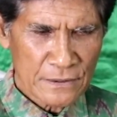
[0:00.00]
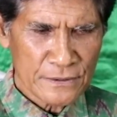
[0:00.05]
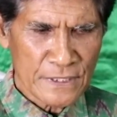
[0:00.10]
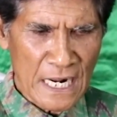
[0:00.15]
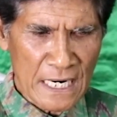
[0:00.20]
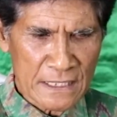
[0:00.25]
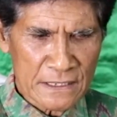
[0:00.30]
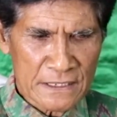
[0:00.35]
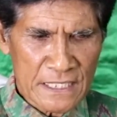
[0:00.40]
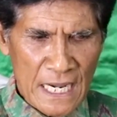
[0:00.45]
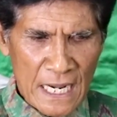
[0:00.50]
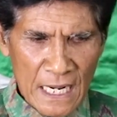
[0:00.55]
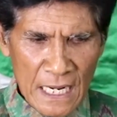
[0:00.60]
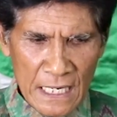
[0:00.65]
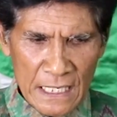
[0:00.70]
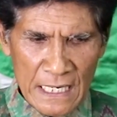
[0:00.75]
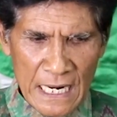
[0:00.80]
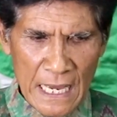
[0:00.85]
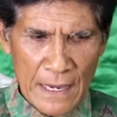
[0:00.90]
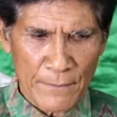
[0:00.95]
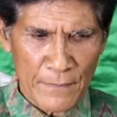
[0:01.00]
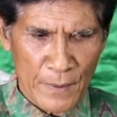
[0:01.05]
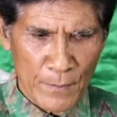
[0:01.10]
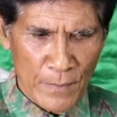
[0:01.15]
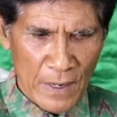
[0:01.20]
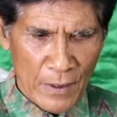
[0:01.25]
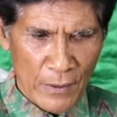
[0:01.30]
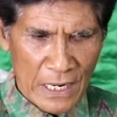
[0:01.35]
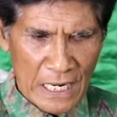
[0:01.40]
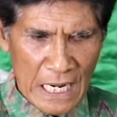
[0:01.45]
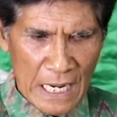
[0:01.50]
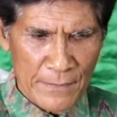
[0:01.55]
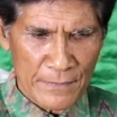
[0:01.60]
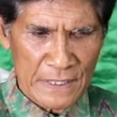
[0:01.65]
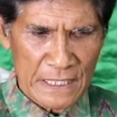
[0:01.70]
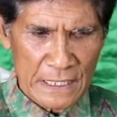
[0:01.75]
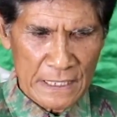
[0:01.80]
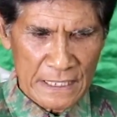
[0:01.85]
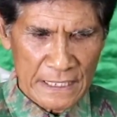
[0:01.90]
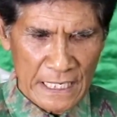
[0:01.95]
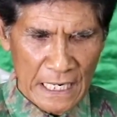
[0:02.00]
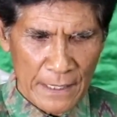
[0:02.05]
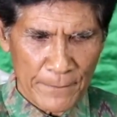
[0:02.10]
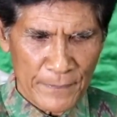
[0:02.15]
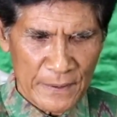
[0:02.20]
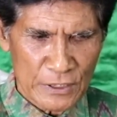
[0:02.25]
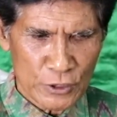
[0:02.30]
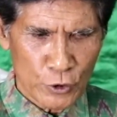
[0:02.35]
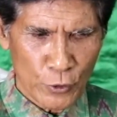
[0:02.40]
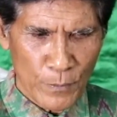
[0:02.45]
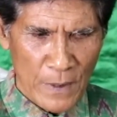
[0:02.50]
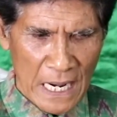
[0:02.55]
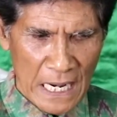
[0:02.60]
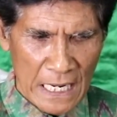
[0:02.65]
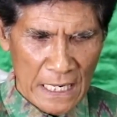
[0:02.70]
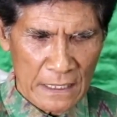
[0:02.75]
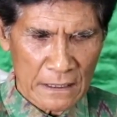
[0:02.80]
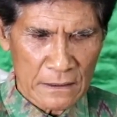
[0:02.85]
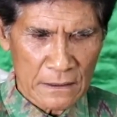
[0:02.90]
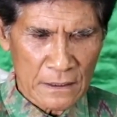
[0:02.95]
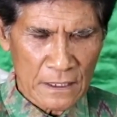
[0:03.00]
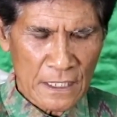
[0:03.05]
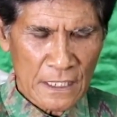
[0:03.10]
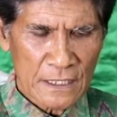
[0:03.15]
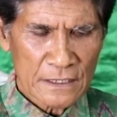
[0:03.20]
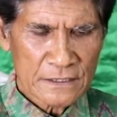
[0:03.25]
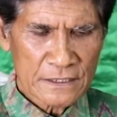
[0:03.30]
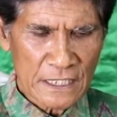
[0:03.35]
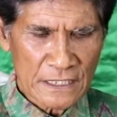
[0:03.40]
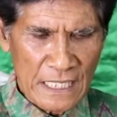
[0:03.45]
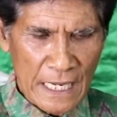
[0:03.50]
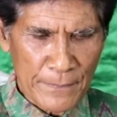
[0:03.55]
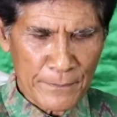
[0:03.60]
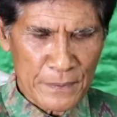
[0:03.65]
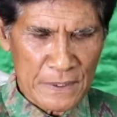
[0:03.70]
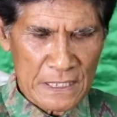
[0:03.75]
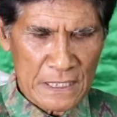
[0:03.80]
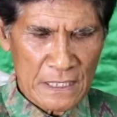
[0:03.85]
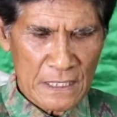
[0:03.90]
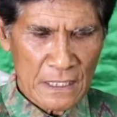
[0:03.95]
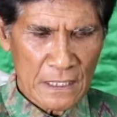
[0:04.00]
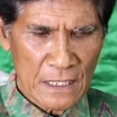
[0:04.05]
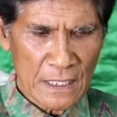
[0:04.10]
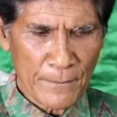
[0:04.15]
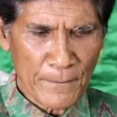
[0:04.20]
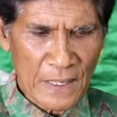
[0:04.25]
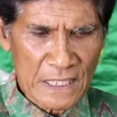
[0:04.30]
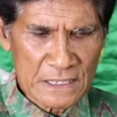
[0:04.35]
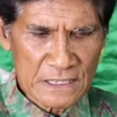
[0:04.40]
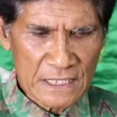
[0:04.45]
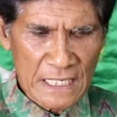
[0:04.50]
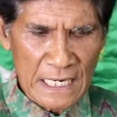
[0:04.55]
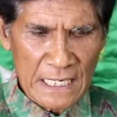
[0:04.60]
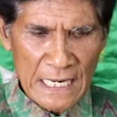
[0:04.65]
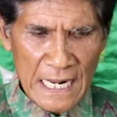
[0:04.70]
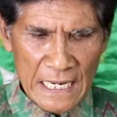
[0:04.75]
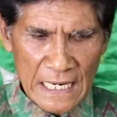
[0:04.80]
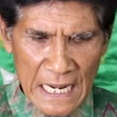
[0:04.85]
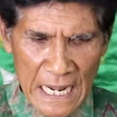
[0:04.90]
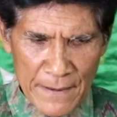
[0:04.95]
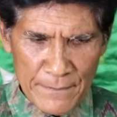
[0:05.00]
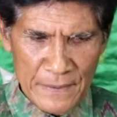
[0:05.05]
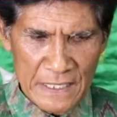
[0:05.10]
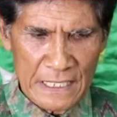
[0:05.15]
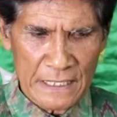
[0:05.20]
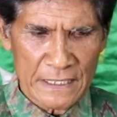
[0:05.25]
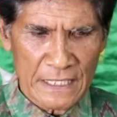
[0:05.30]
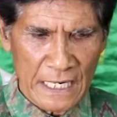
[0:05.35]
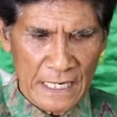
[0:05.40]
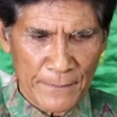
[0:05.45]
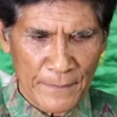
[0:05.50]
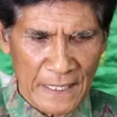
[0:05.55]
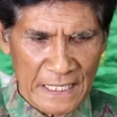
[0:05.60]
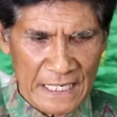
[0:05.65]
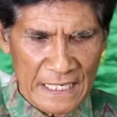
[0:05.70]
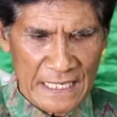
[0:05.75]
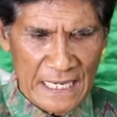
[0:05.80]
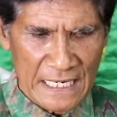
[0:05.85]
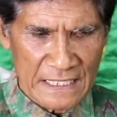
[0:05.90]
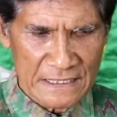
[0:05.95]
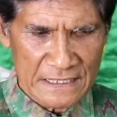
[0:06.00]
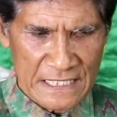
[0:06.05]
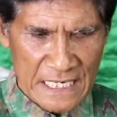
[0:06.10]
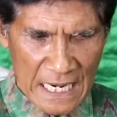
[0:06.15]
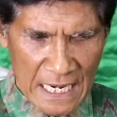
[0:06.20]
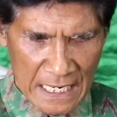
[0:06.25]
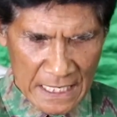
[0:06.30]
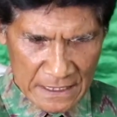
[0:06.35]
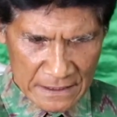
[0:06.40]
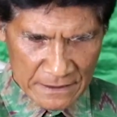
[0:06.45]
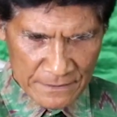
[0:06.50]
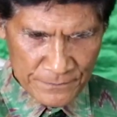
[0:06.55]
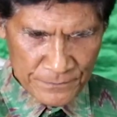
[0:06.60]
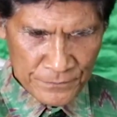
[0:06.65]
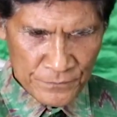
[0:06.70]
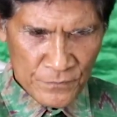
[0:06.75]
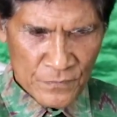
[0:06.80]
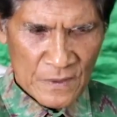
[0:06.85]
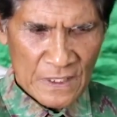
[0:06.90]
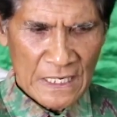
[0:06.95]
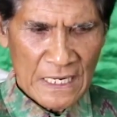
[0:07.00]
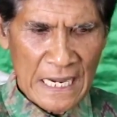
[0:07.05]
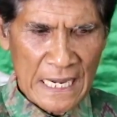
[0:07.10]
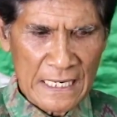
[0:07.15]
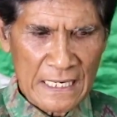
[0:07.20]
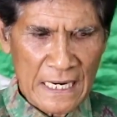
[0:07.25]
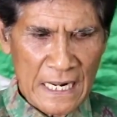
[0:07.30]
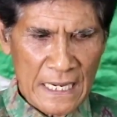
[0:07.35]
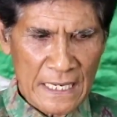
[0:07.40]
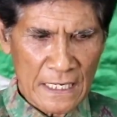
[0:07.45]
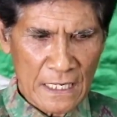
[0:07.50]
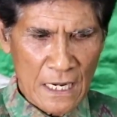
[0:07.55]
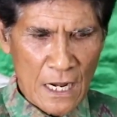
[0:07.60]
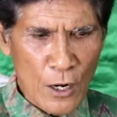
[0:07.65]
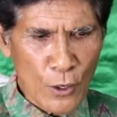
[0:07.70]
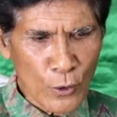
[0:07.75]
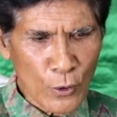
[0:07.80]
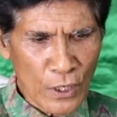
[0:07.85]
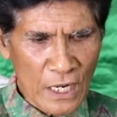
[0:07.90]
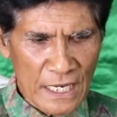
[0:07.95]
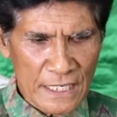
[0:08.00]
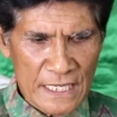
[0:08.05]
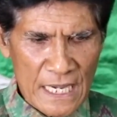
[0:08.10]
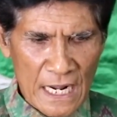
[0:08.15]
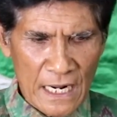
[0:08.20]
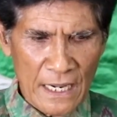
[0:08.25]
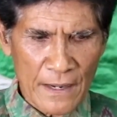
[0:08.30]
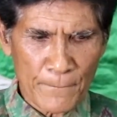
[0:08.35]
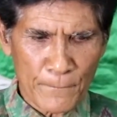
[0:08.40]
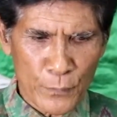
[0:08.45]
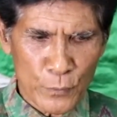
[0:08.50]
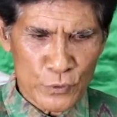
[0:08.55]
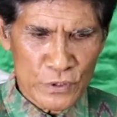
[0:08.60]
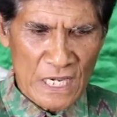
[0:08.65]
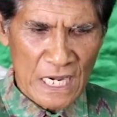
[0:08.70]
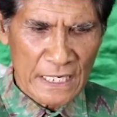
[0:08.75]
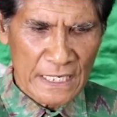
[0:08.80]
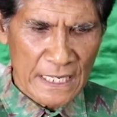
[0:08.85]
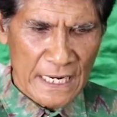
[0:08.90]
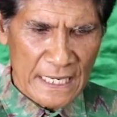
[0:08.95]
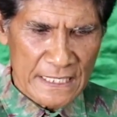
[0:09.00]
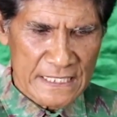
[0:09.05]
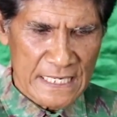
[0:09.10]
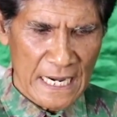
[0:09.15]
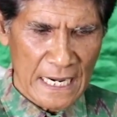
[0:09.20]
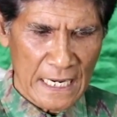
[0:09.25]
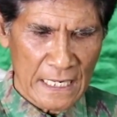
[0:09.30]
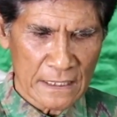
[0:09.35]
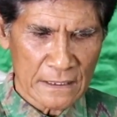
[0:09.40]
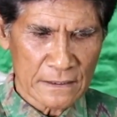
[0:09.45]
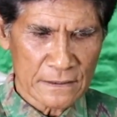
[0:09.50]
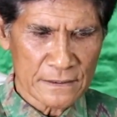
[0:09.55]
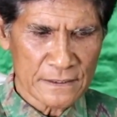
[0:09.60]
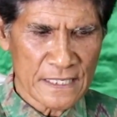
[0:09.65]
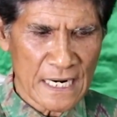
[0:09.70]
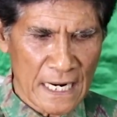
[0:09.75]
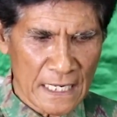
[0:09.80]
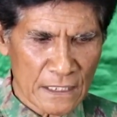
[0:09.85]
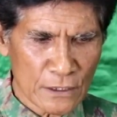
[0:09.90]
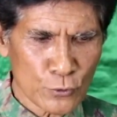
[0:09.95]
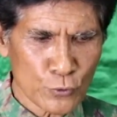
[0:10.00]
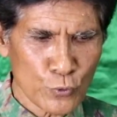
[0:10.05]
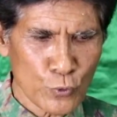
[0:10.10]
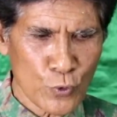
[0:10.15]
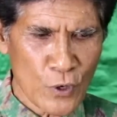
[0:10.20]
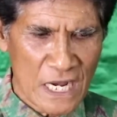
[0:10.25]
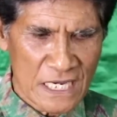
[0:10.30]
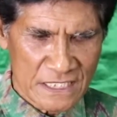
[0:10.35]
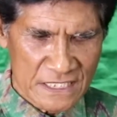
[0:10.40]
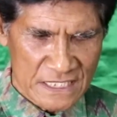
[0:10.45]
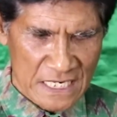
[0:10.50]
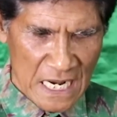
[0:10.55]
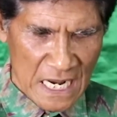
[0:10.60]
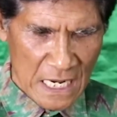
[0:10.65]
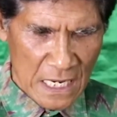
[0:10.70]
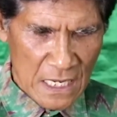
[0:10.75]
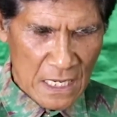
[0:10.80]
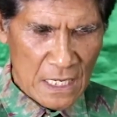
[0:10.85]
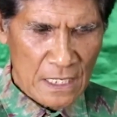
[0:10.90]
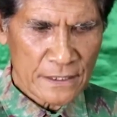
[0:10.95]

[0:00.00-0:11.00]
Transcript: Dan janganlah membawa kami ke dalam pencobaan, tetapi lepaskanlah kami daripada yang jahat. Karena engkaulah yang empunya kerajaan dan kuasa